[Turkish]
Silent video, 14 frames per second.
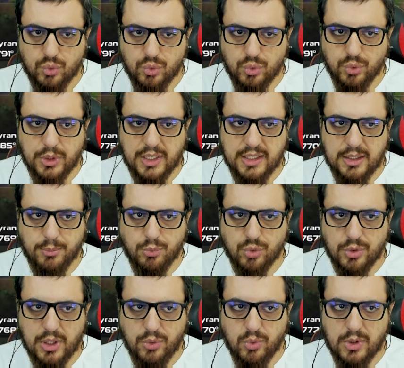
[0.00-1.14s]
şuraya gidip
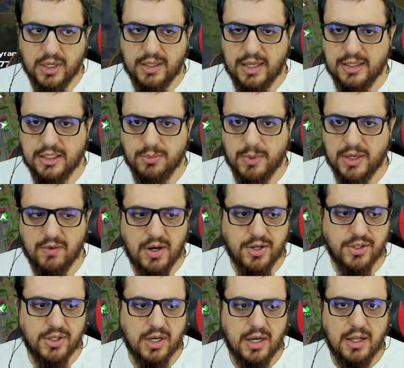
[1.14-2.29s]
şuradan yukarıdan gitmek
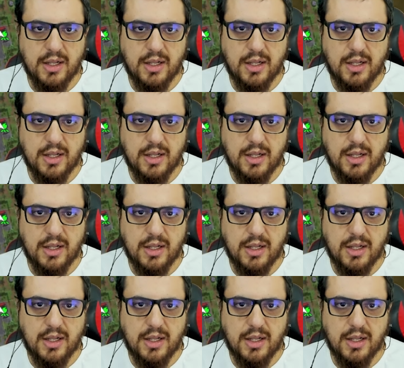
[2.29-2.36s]
var.